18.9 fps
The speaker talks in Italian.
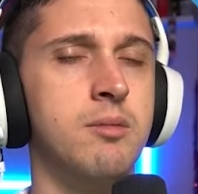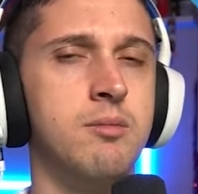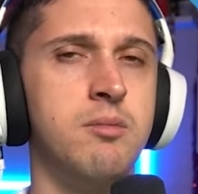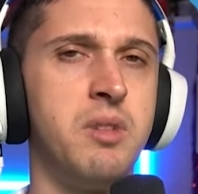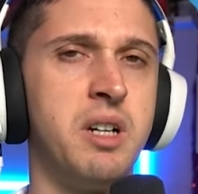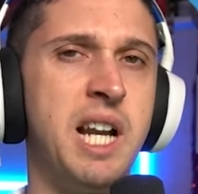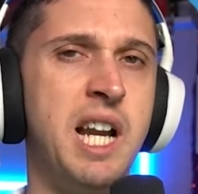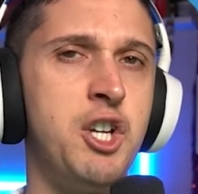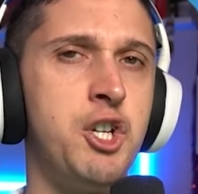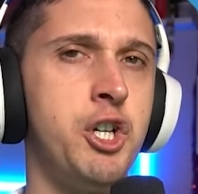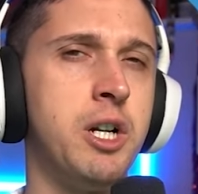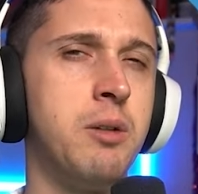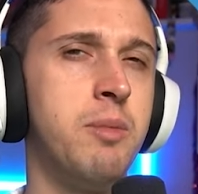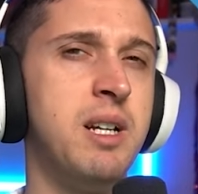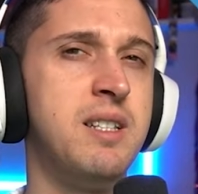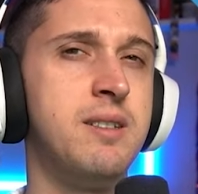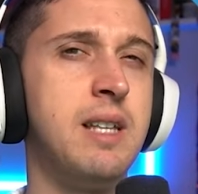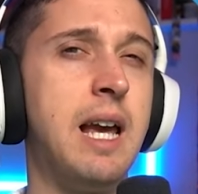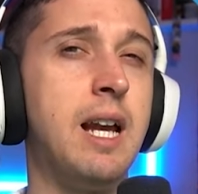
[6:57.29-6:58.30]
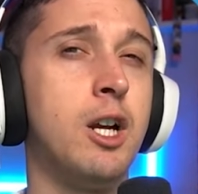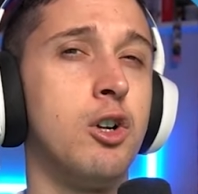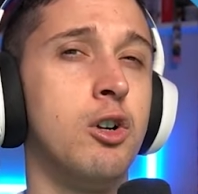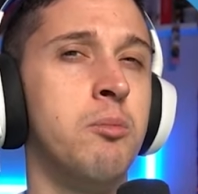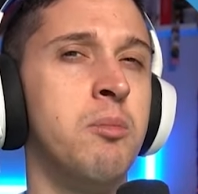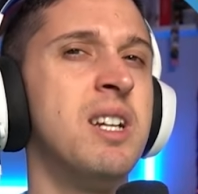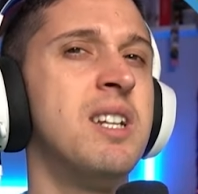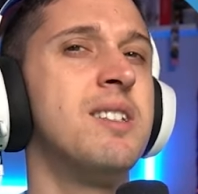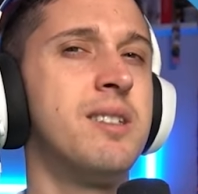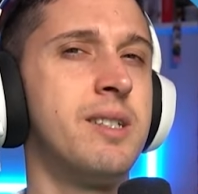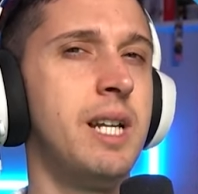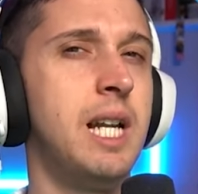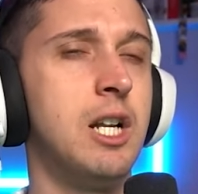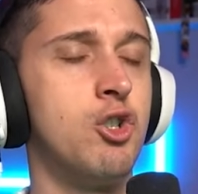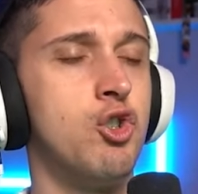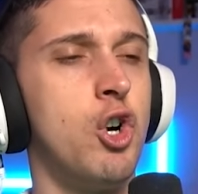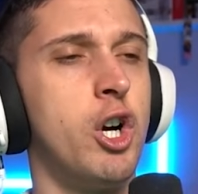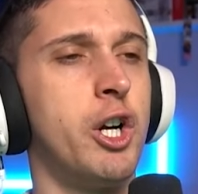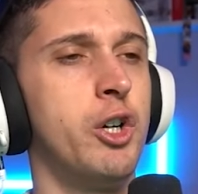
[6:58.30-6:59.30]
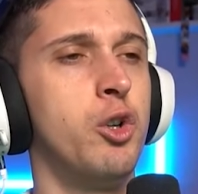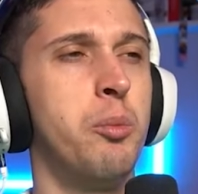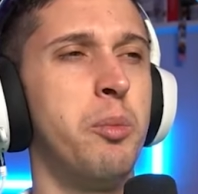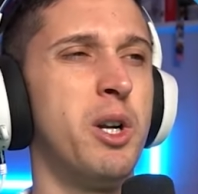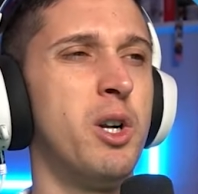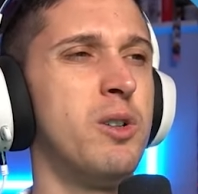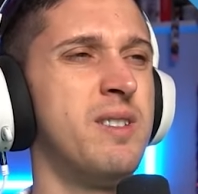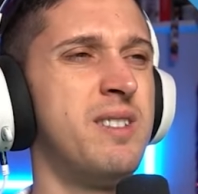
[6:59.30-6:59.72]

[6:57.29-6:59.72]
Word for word: Reshiram e Zekrom se la giocano, però